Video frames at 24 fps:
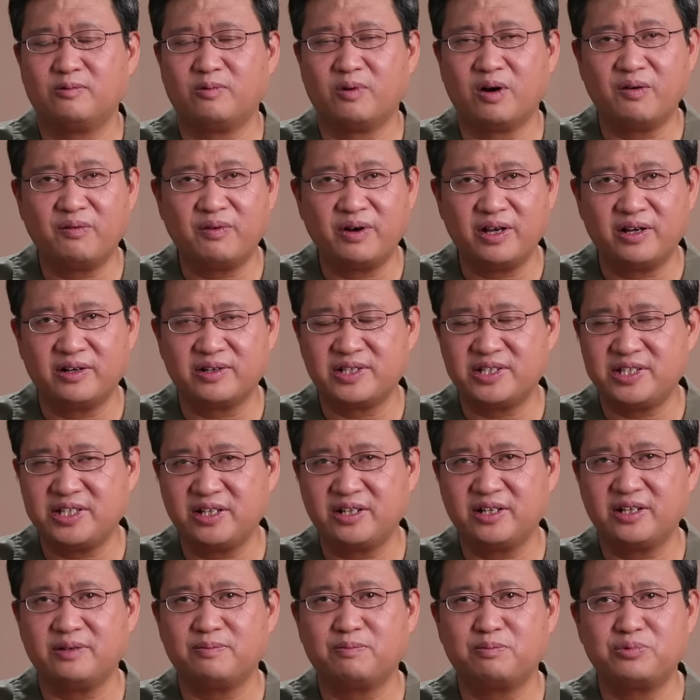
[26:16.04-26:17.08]
往往要
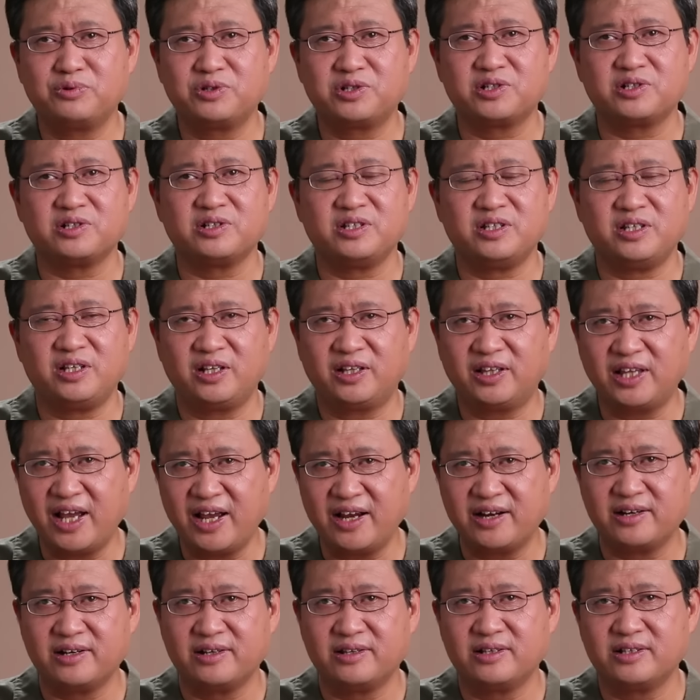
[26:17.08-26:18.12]
经历不止一
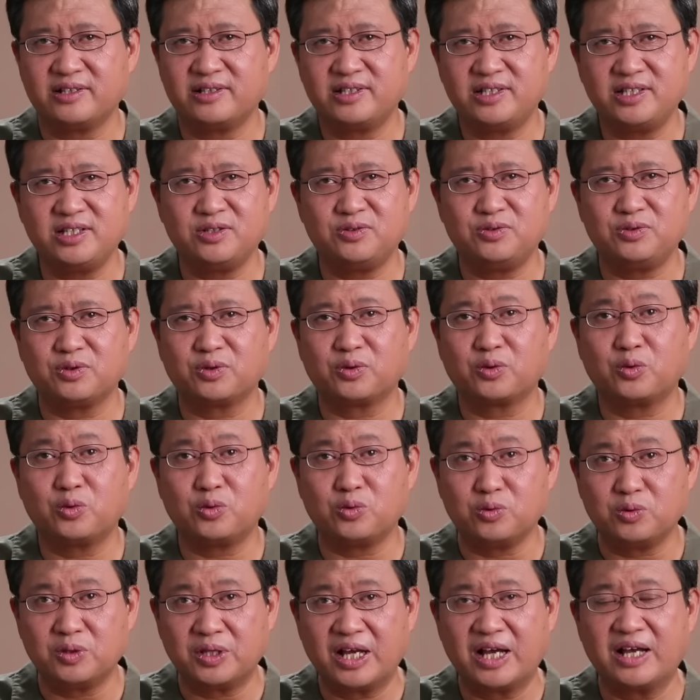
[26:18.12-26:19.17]
代人的继续
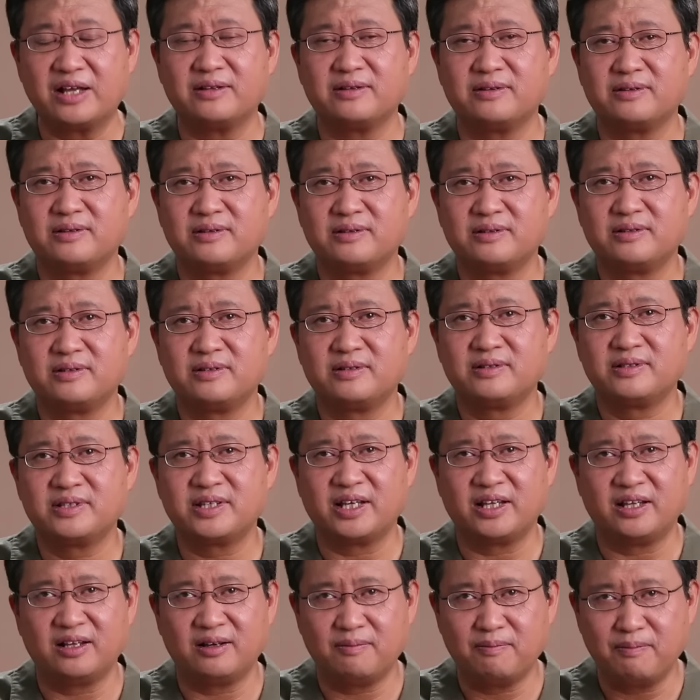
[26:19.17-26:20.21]
苦难，
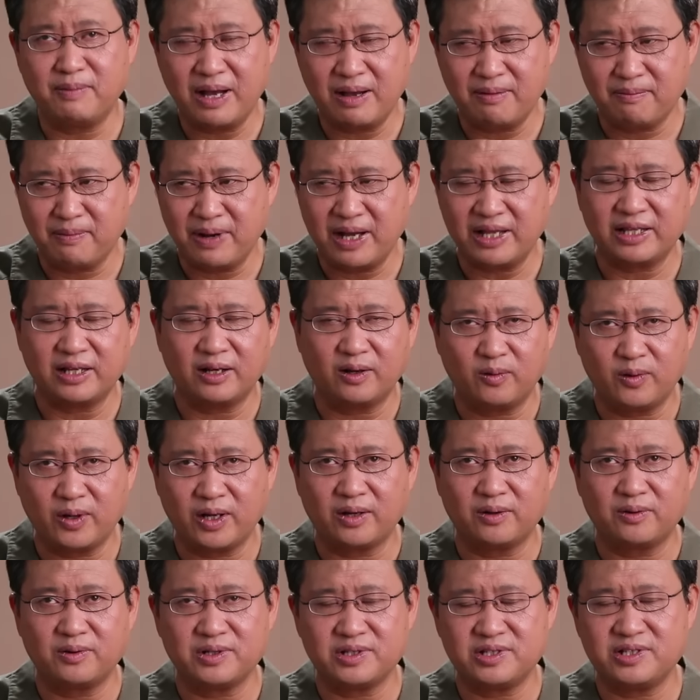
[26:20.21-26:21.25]
才能慢慢的
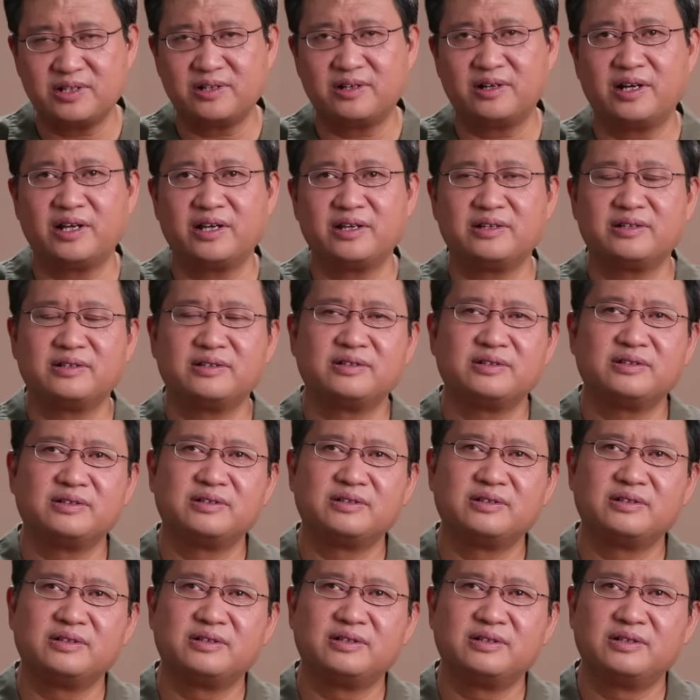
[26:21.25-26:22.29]
缓过劲儿来。
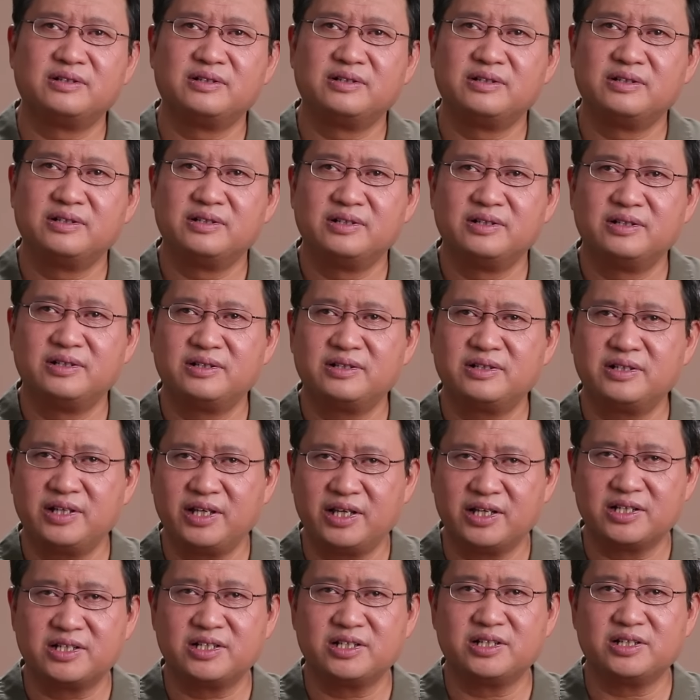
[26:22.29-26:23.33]
这
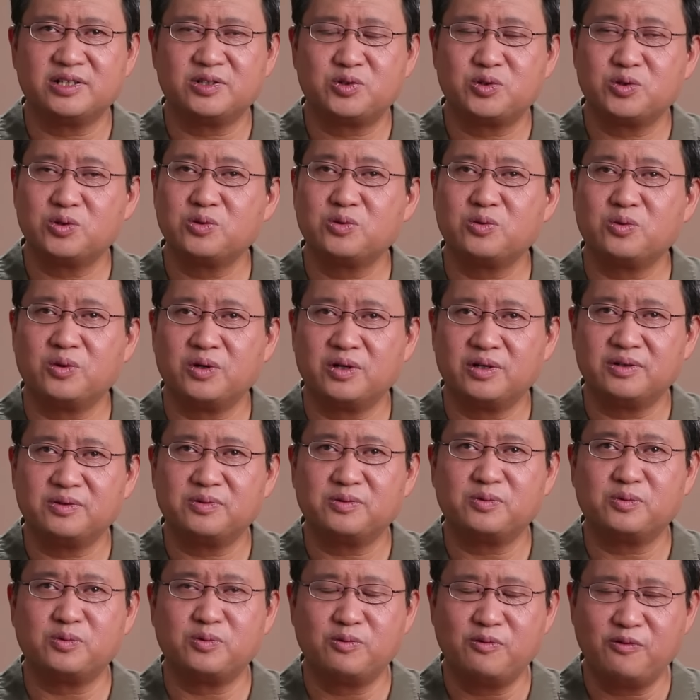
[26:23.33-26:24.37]
也是中
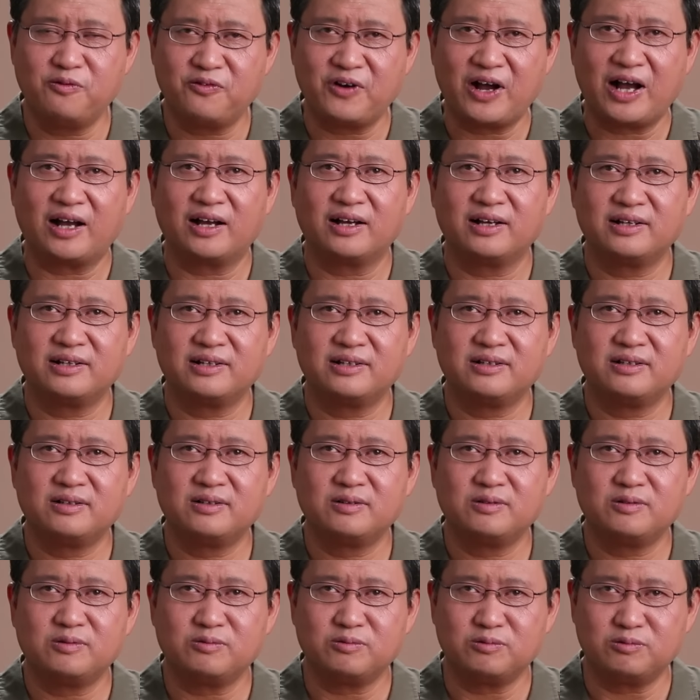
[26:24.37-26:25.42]
国无法
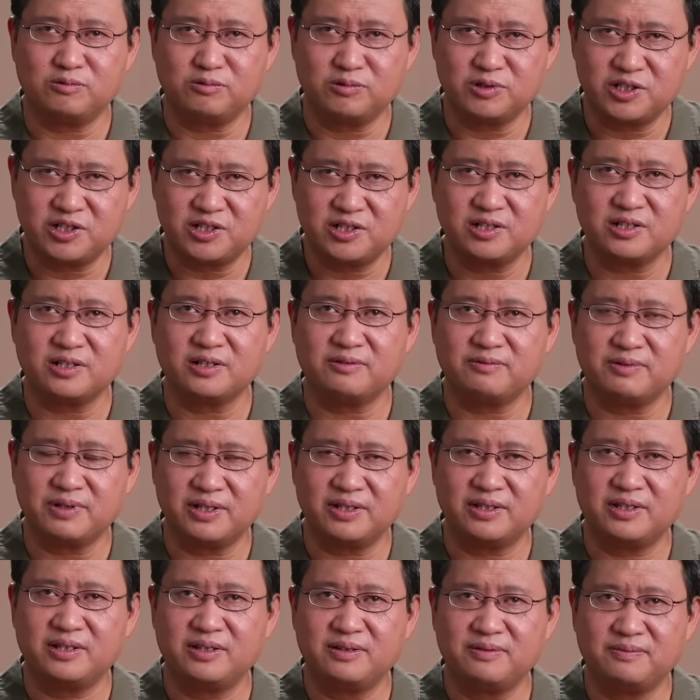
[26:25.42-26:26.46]
无视的
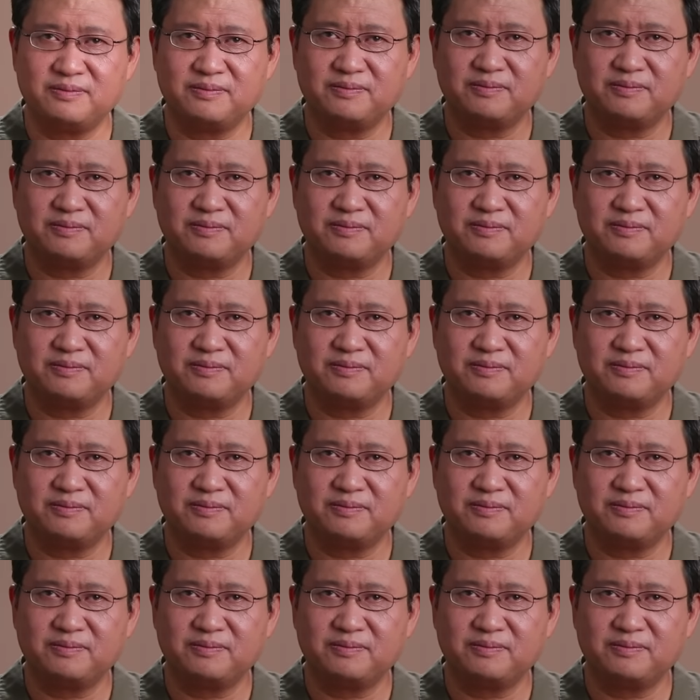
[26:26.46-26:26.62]
问题。